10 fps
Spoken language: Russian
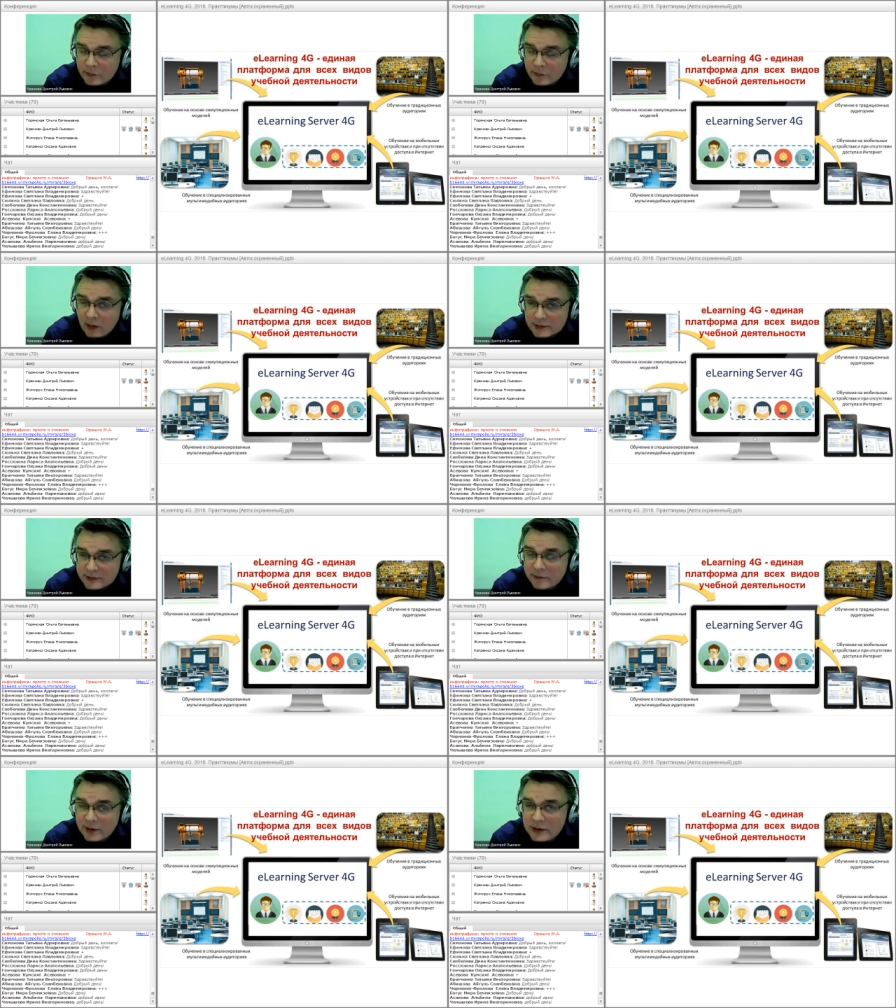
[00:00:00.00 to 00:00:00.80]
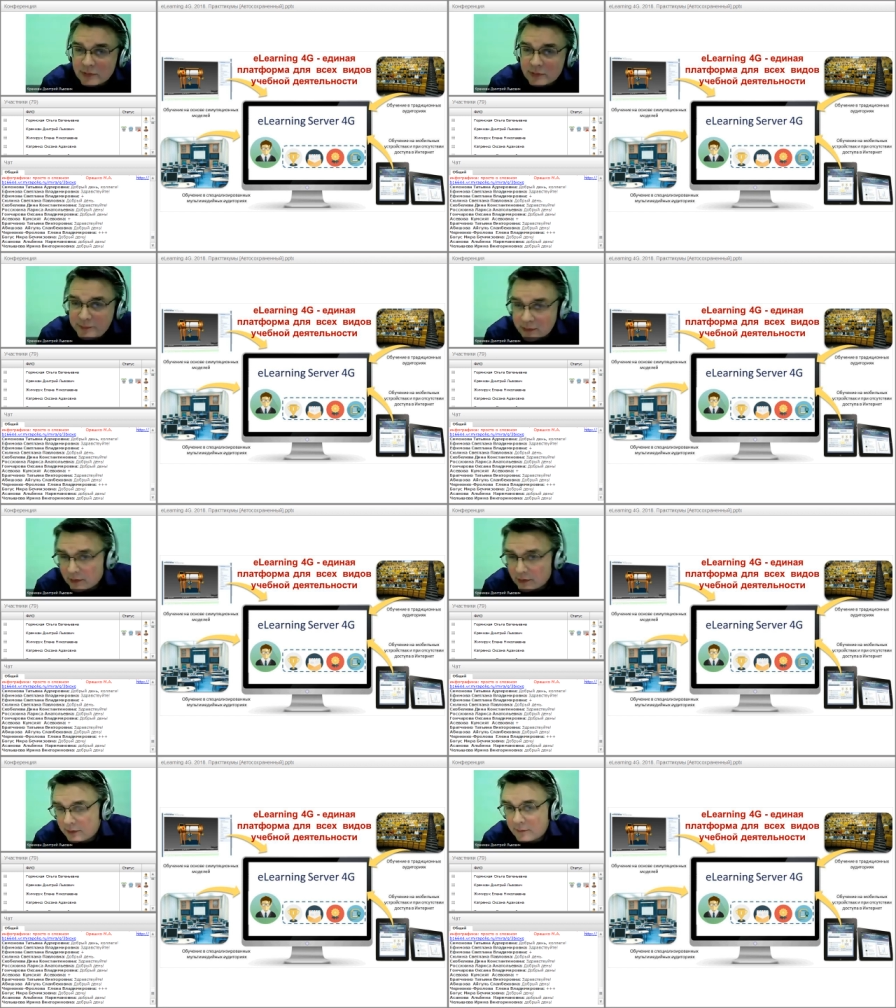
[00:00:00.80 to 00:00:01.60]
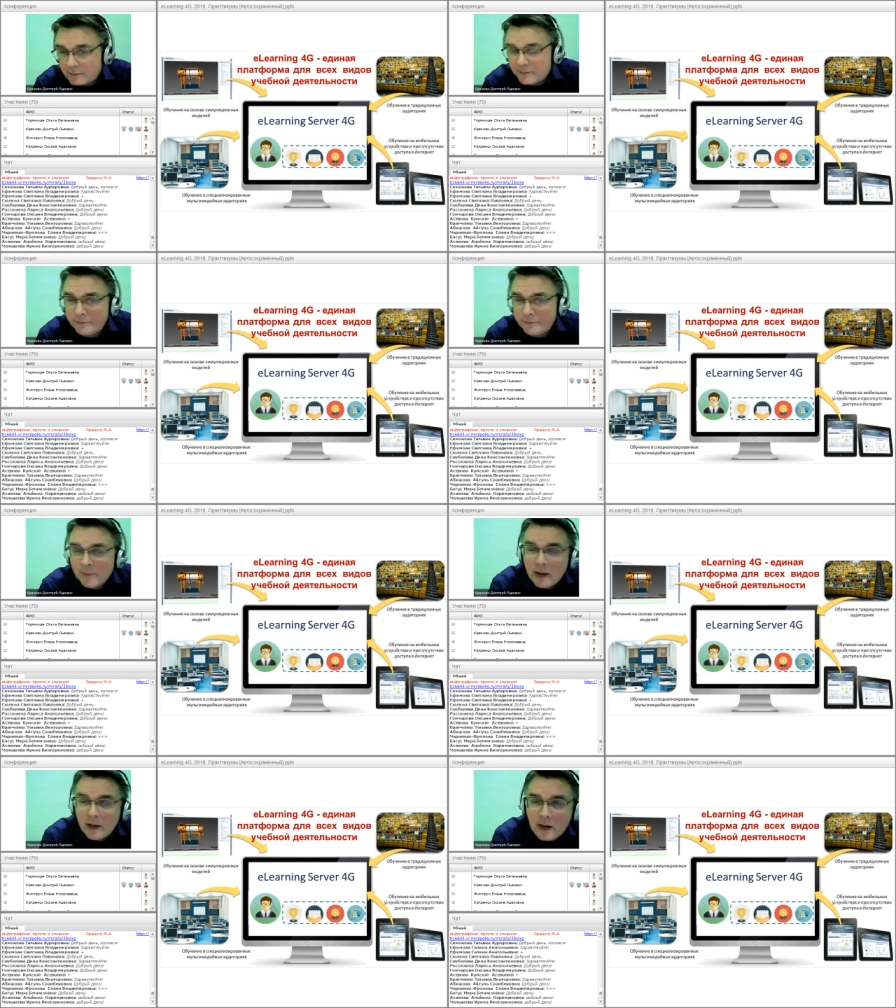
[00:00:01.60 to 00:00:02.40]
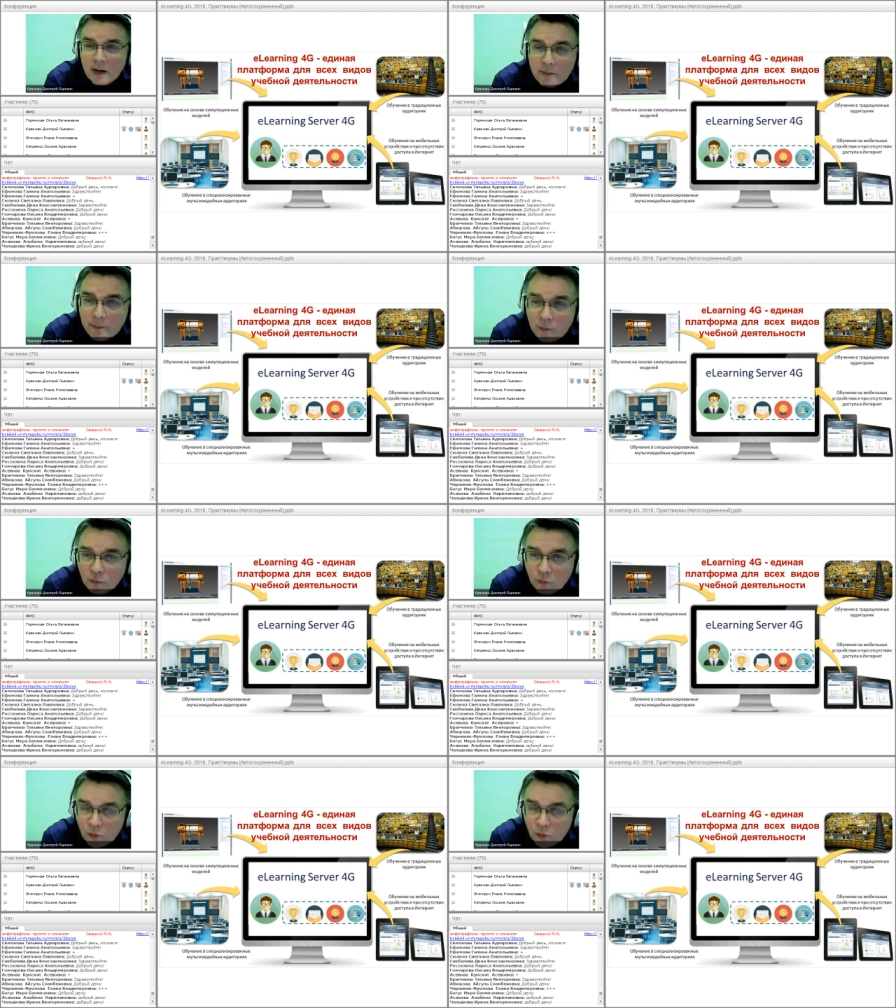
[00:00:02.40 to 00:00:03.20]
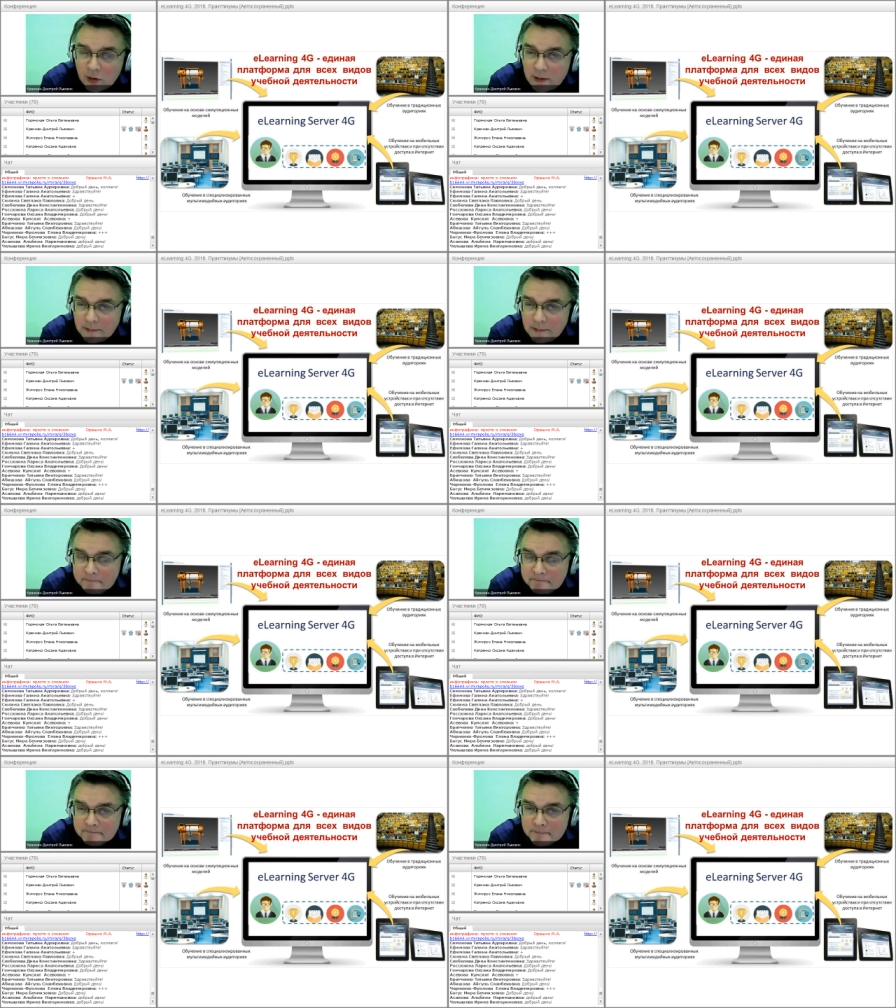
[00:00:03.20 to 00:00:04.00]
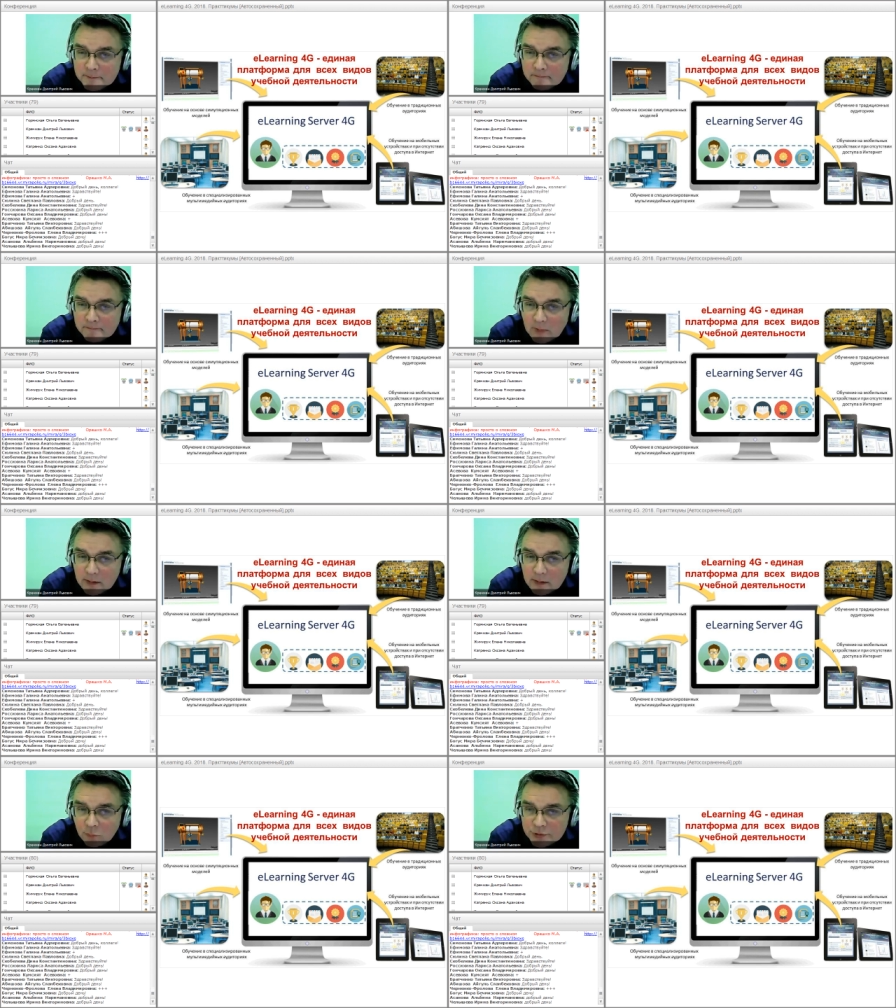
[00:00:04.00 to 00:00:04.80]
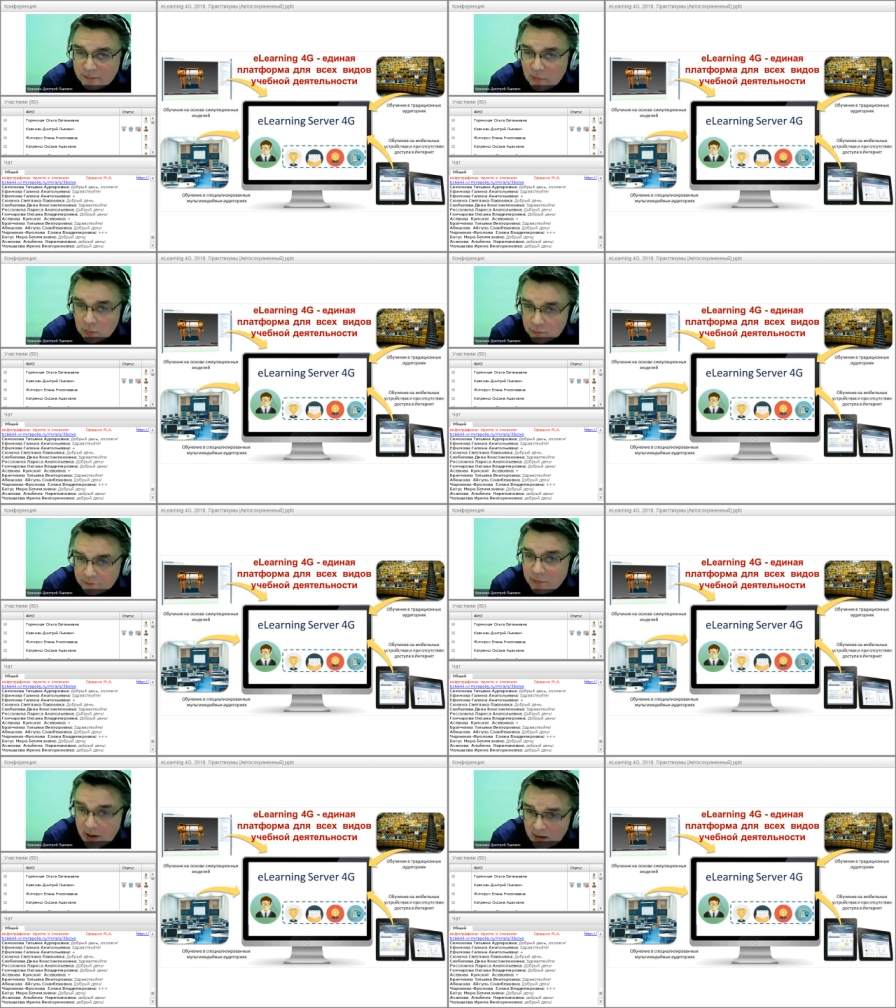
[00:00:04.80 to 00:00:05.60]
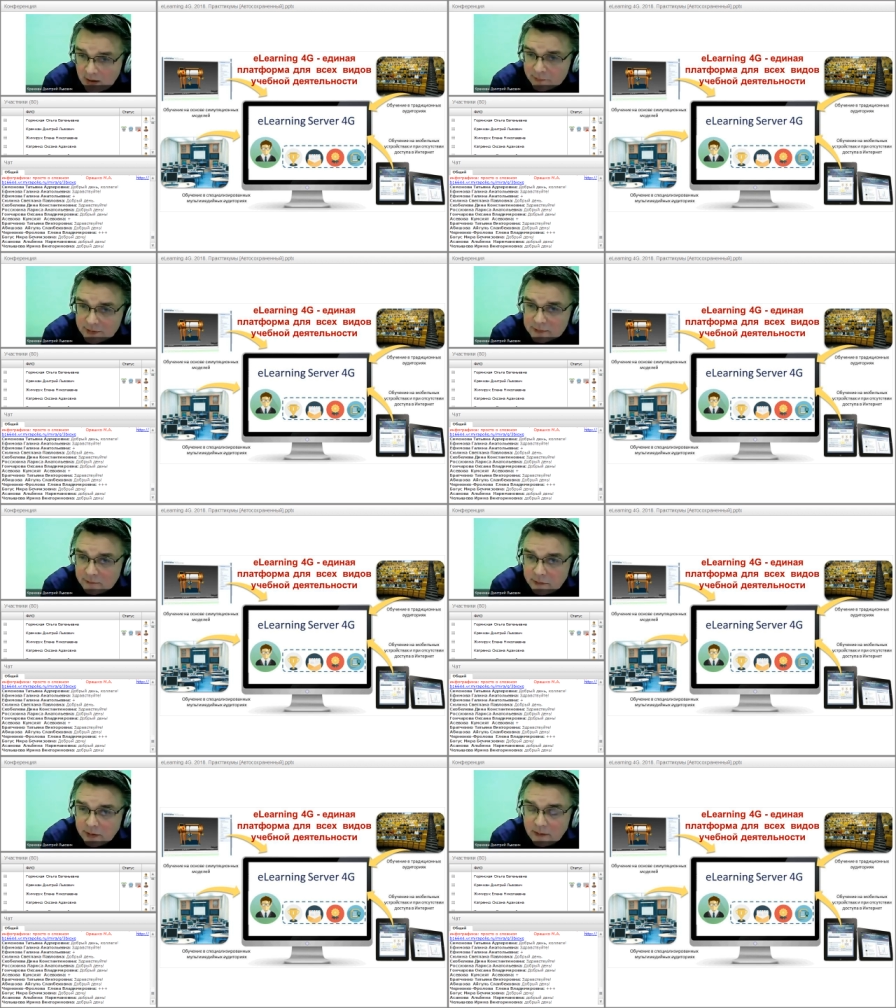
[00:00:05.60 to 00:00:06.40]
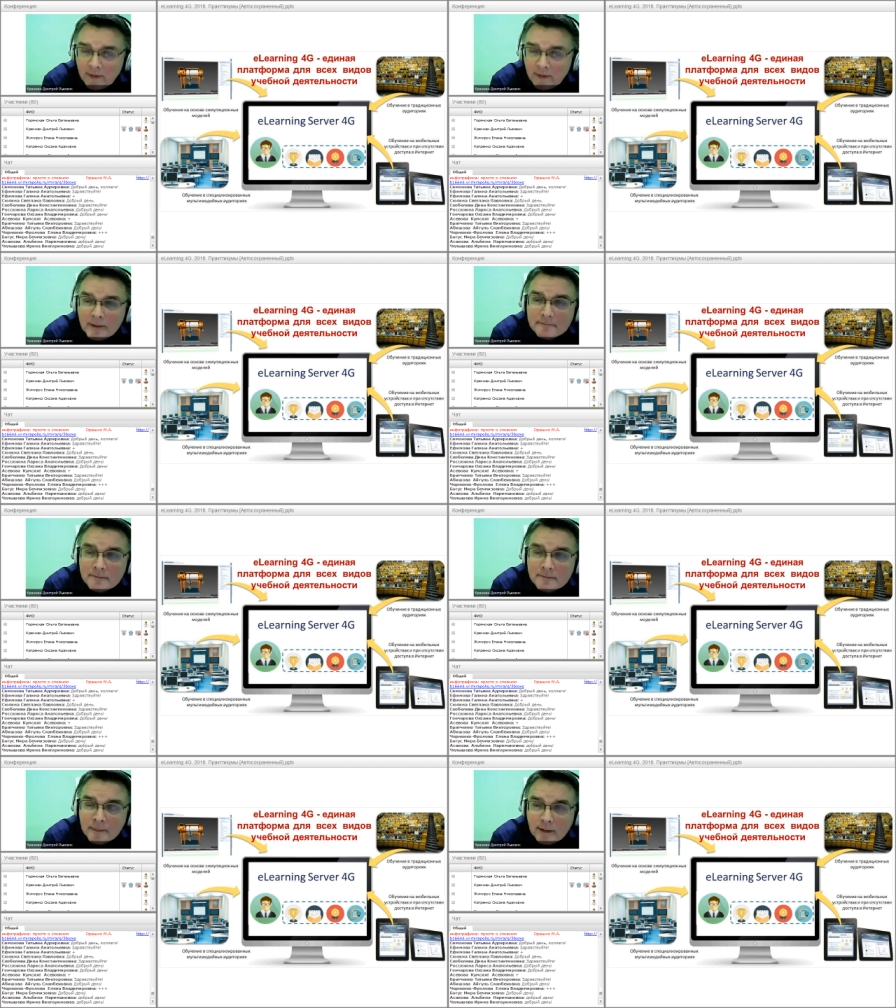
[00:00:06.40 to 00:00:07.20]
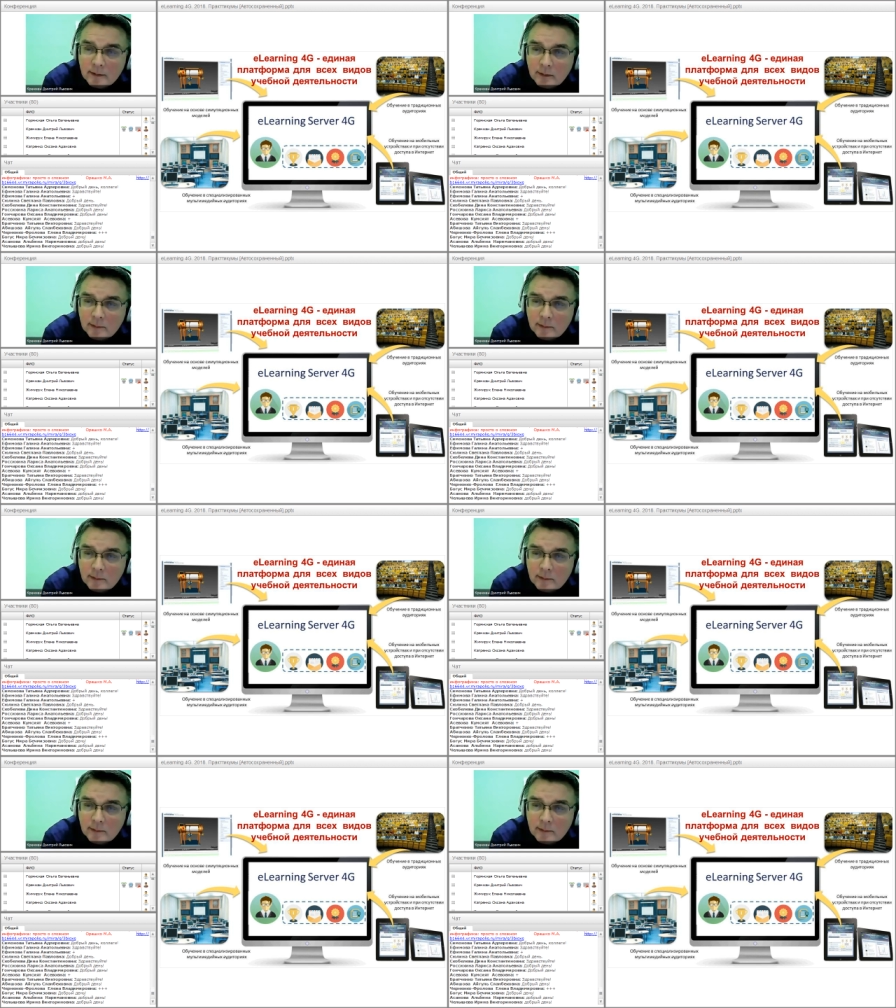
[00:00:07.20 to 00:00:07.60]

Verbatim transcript: Кстати говоря, одним из первых эм, по работе с оборудованием реальным, кстати говоря, э,